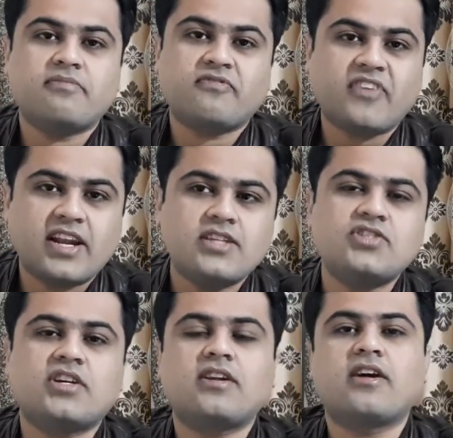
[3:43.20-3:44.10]

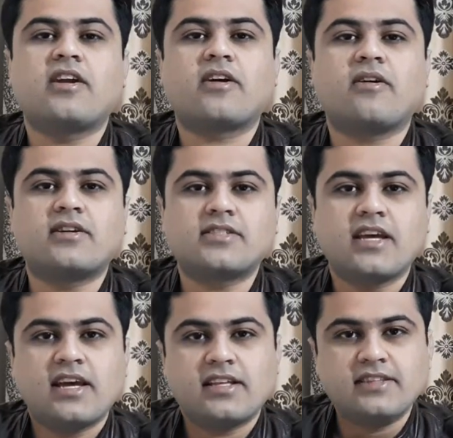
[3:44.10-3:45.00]
फाइनेंशियल रिकॉर्ड्स
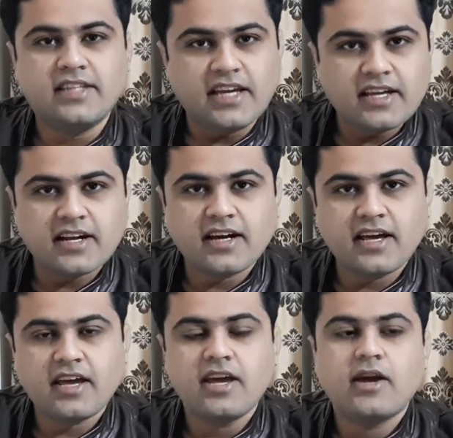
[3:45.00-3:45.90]
देख रहा है
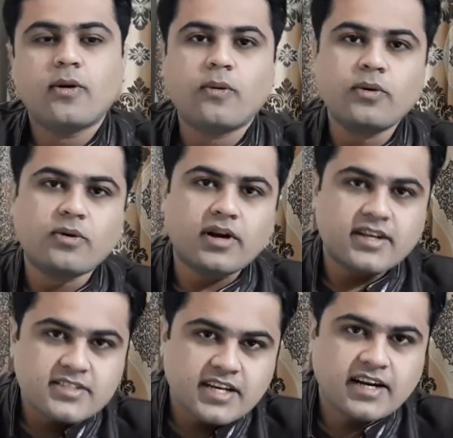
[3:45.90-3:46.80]
उनको
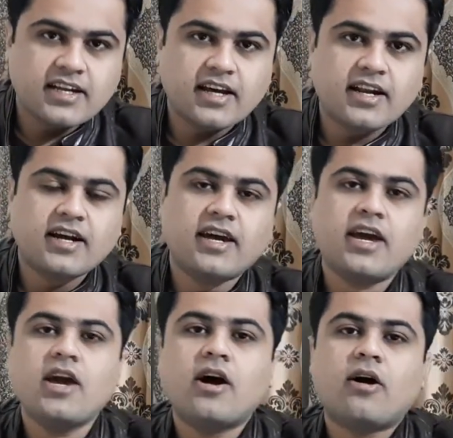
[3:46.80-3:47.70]
अंडरस्टैंड कर रहा है
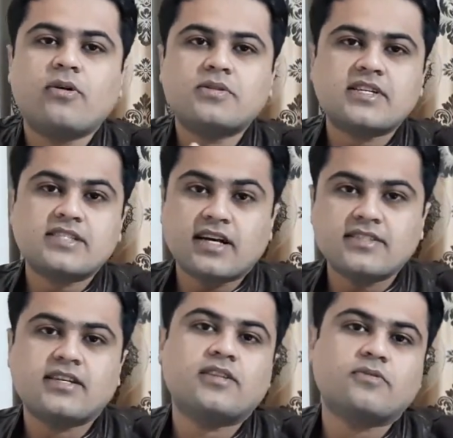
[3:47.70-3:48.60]
और उसके साथ
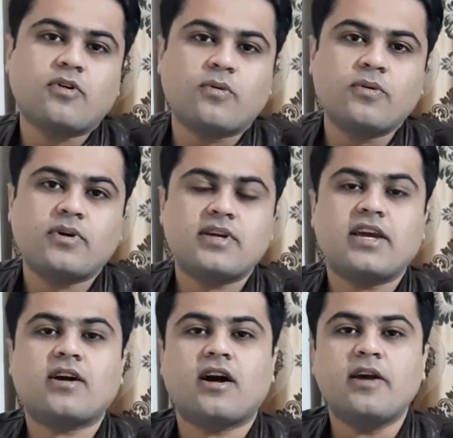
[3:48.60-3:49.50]
साथ वो उनके एक
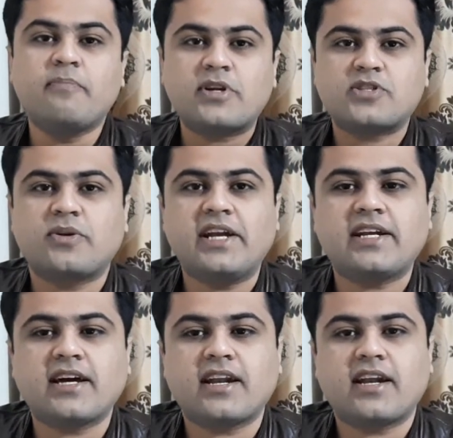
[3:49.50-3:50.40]
इम्पर्सोनेट
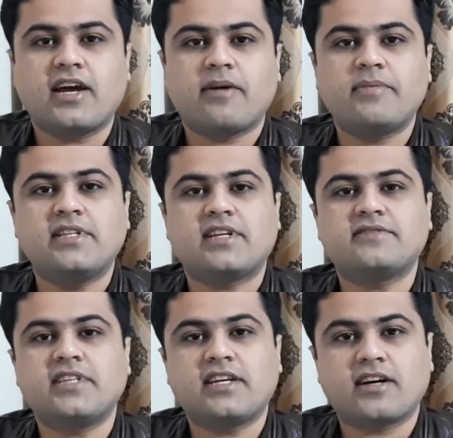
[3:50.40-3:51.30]
कर रहा है अपनी तरफ से
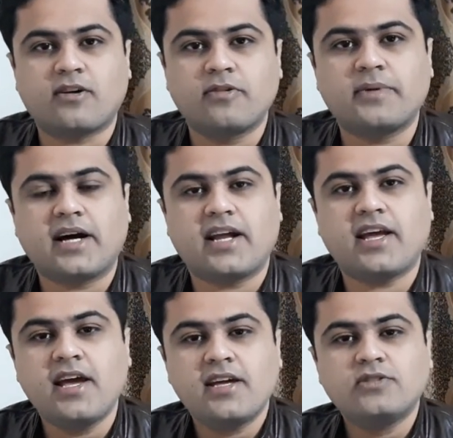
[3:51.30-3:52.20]
एक अकाउंट बना रहा है
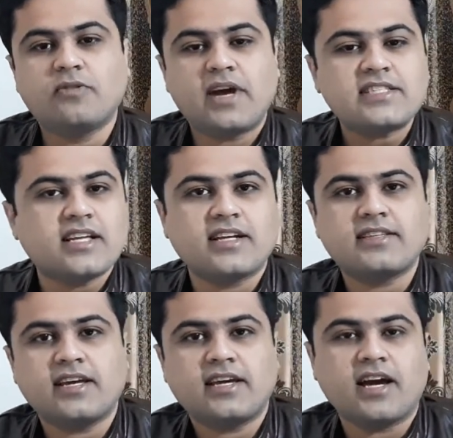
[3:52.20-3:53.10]
जो ऐसे लगता
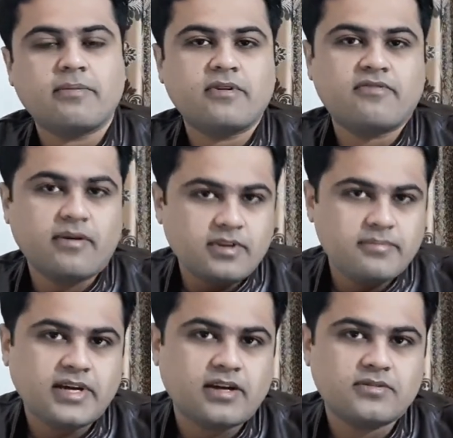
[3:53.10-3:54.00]
है कि आपकी फैमिली भी
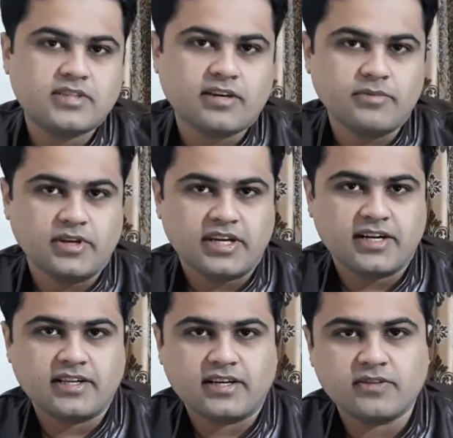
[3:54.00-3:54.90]
अगर उससे कम्युनिकेट
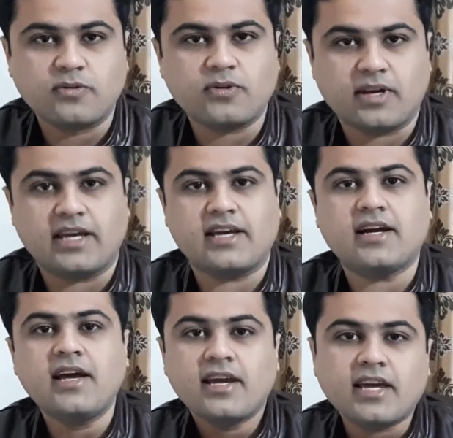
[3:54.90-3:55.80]
करे तो उनको लगेगा
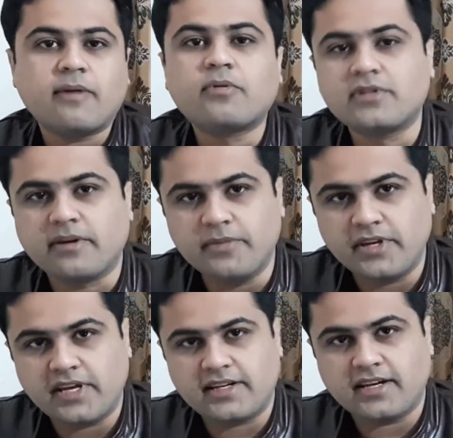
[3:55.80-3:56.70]
कि आप खुद
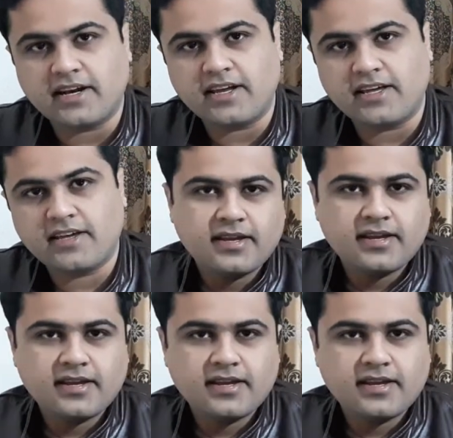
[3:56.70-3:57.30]
कम्युनिकेट कर रहे हैं